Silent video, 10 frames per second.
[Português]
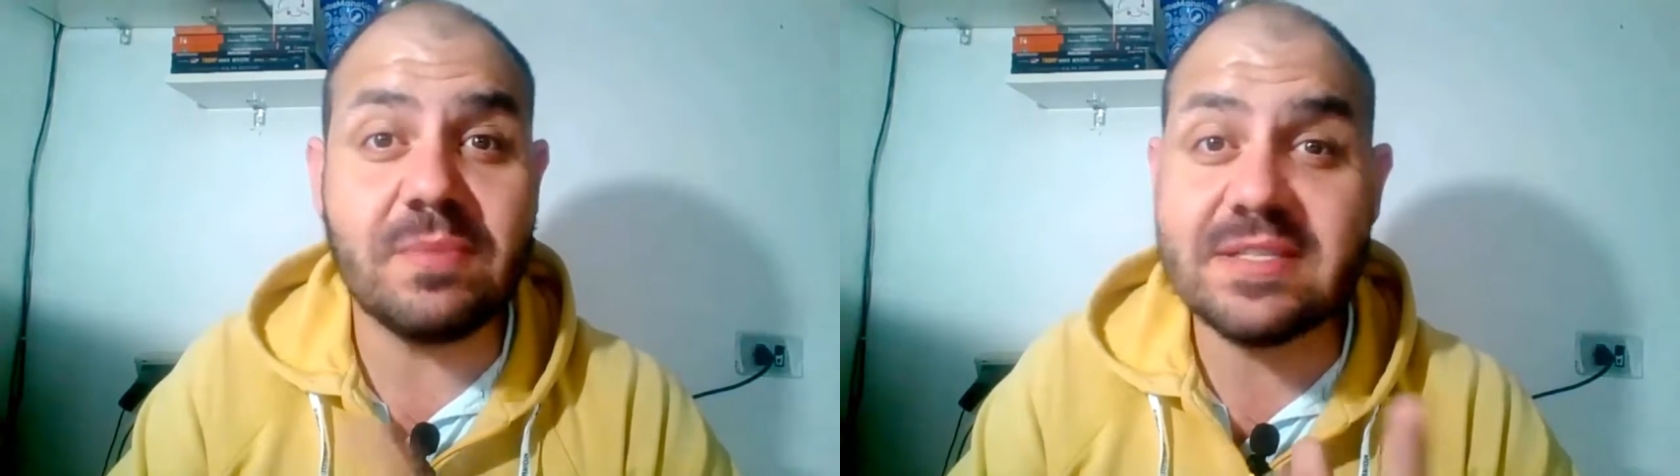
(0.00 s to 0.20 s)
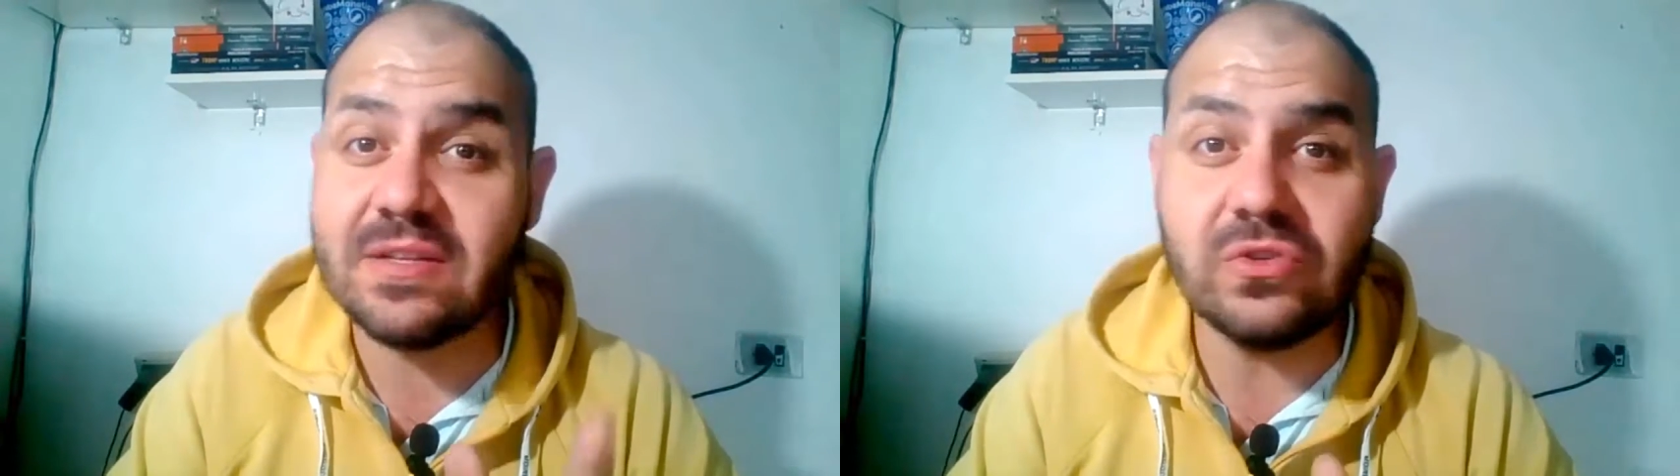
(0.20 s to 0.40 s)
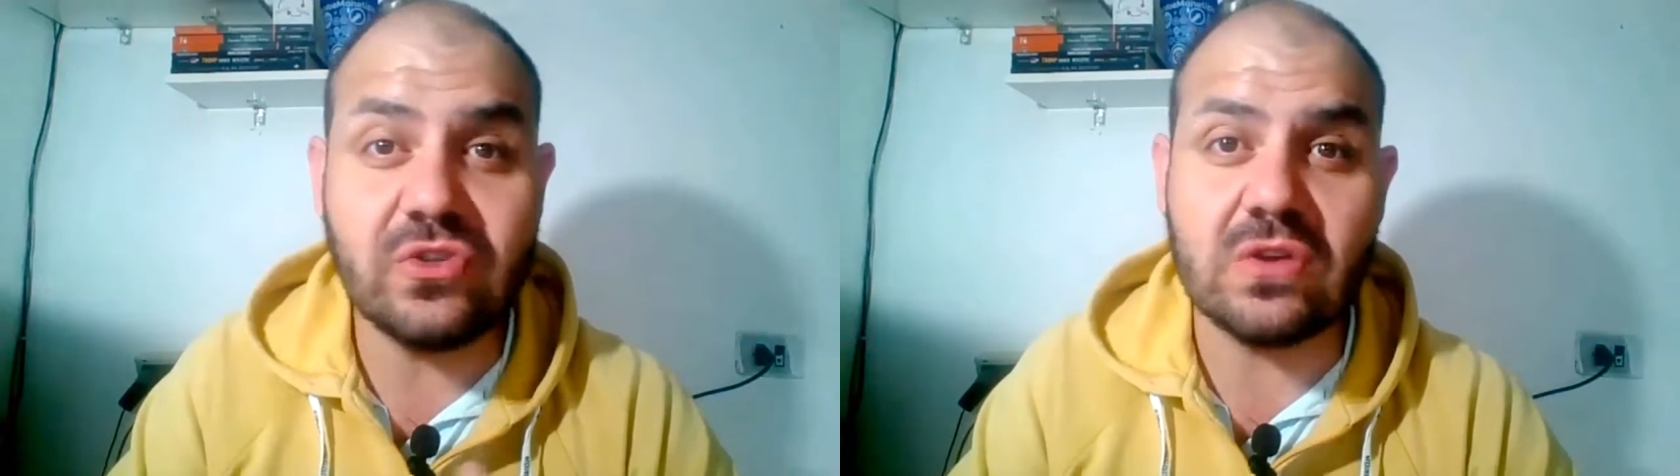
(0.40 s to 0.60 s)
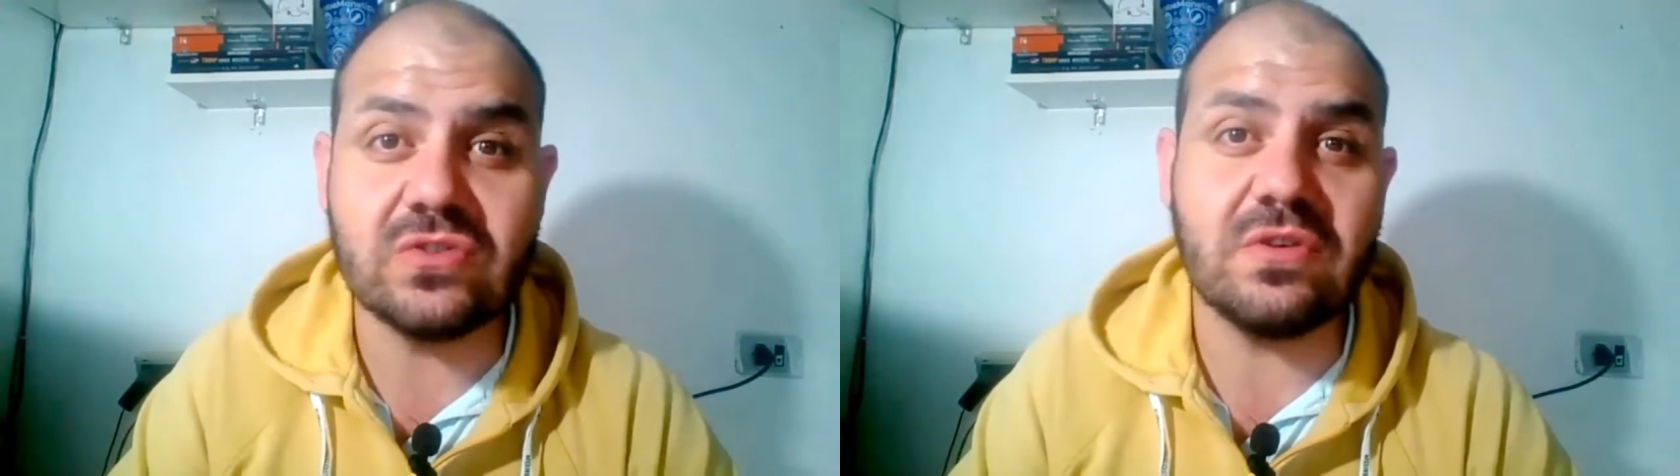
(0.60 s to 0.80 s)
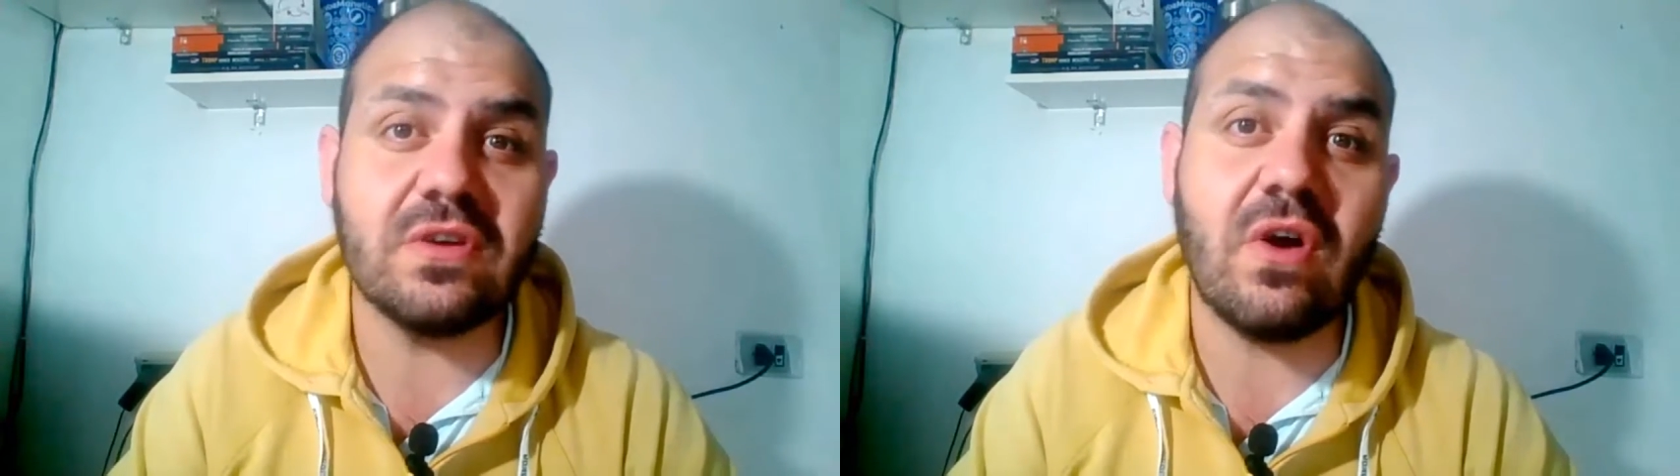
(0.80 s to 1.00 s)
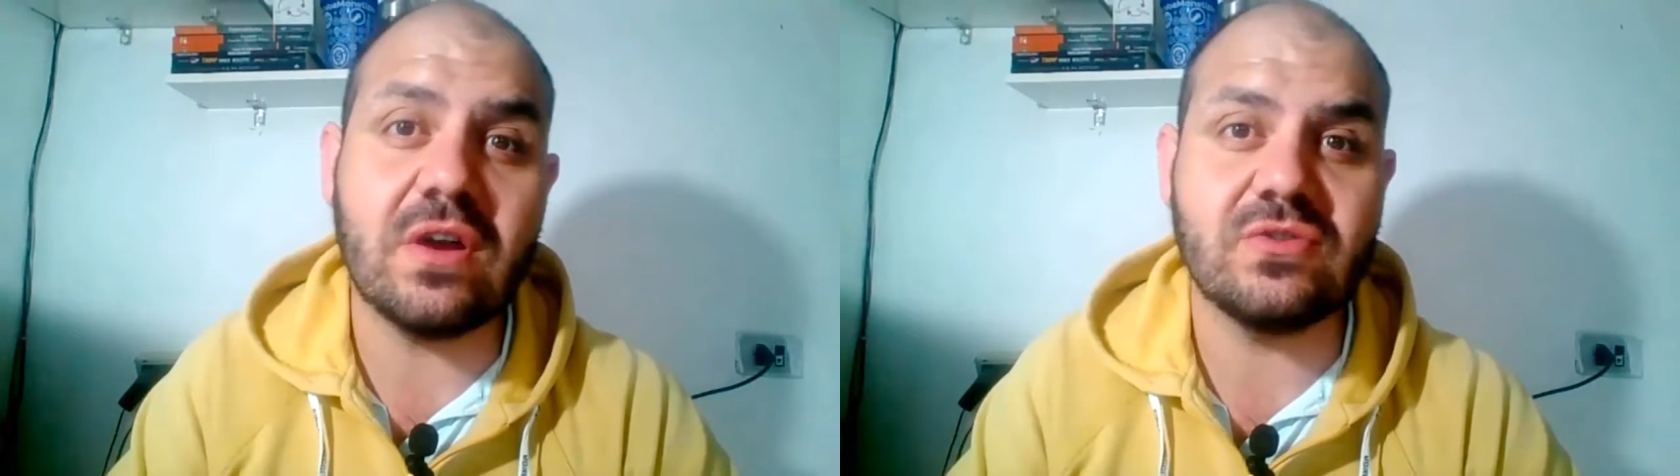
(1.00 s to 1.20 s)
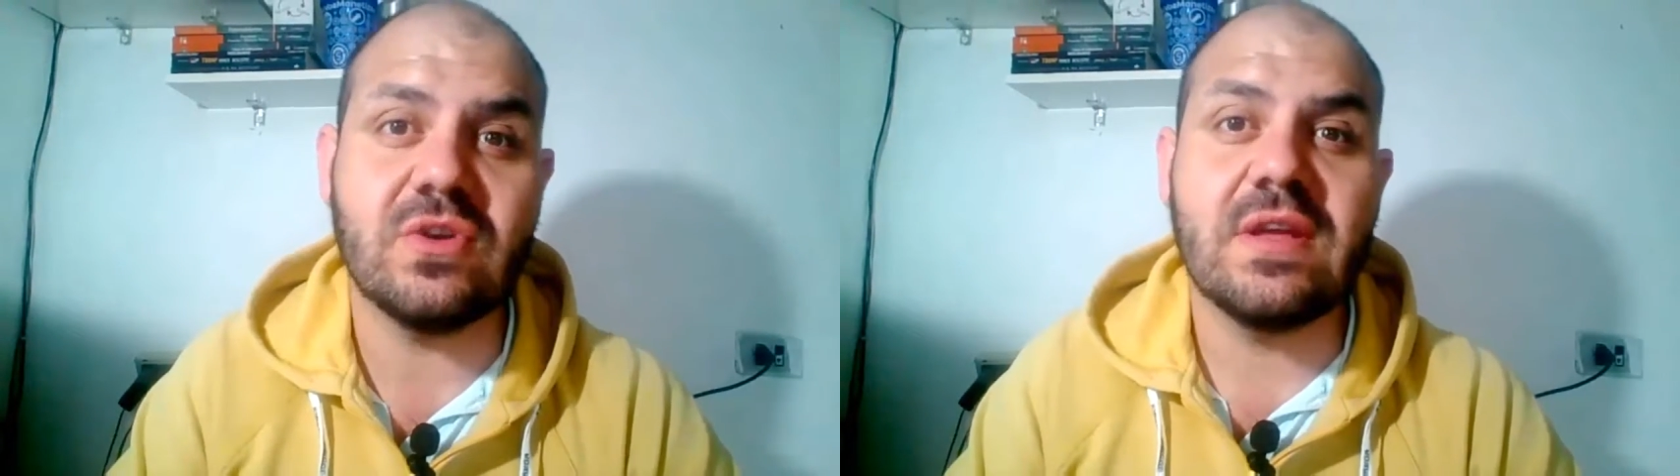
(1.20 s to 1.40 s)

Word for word: mas não só o seu negócio,